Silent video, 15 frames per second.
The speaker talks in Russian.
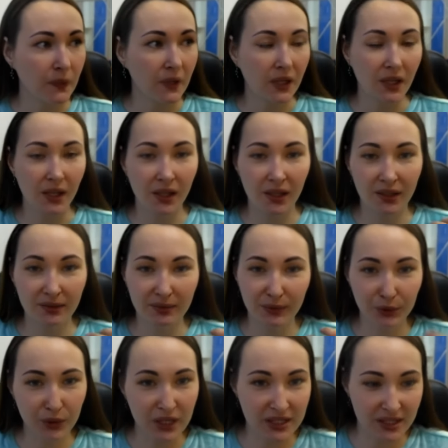И у
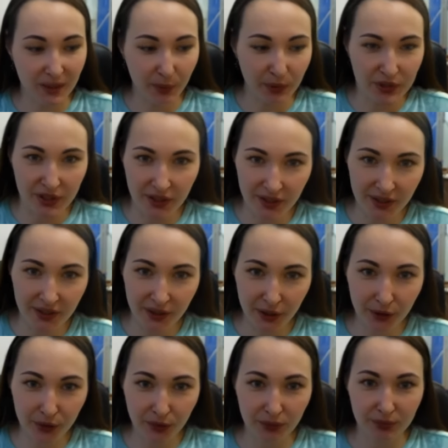нас либо денег
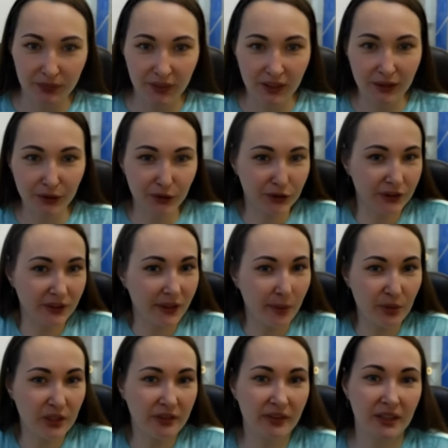нету, да, то есть или нам
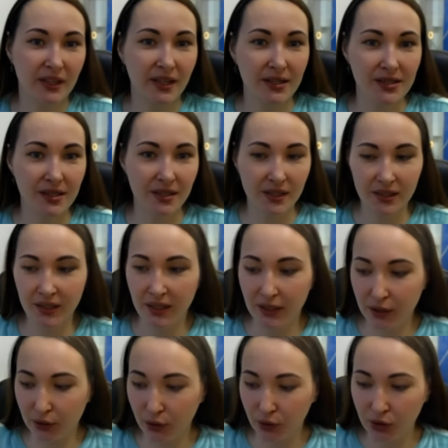не хватает денег на
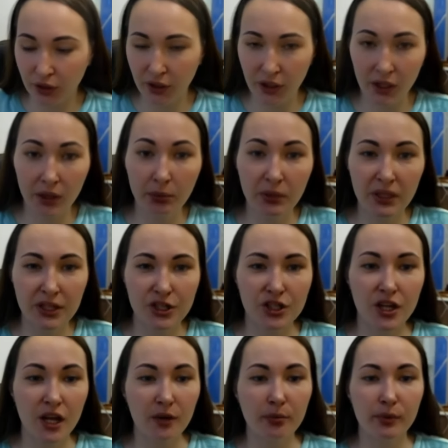этот лот. И мы
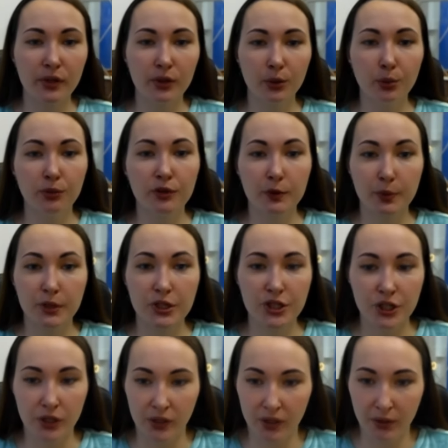начинаем придумывать
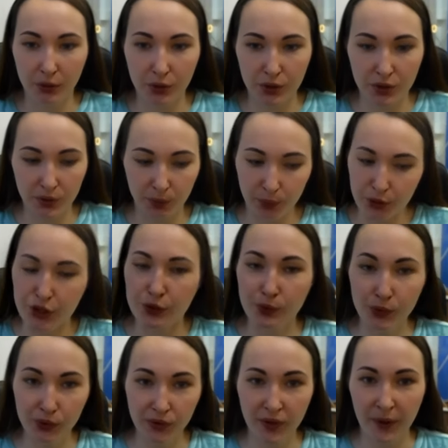причины. То есть
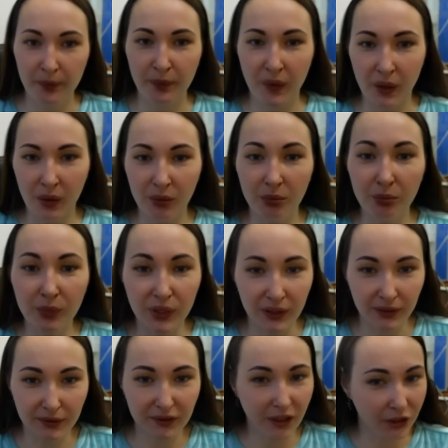почему мы
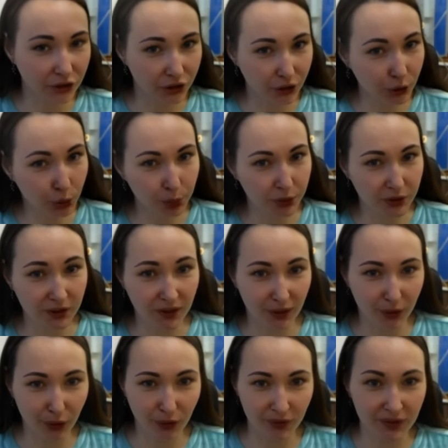должны купить этот
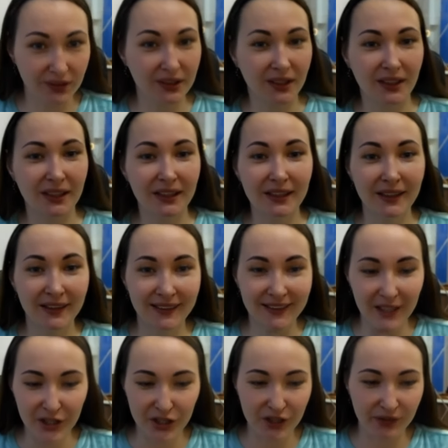лот или и, и
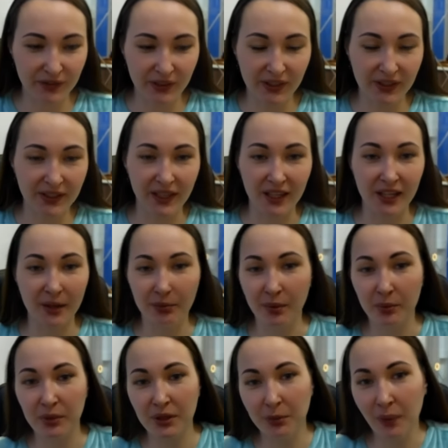должны выиграть торги по
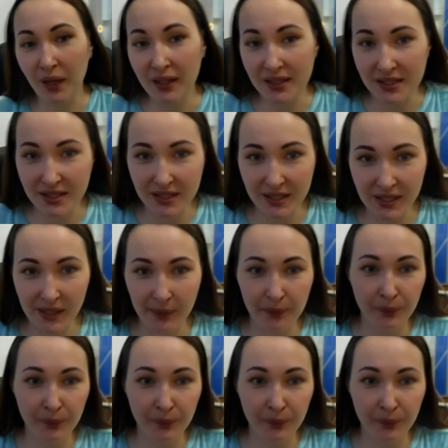минимальной цене,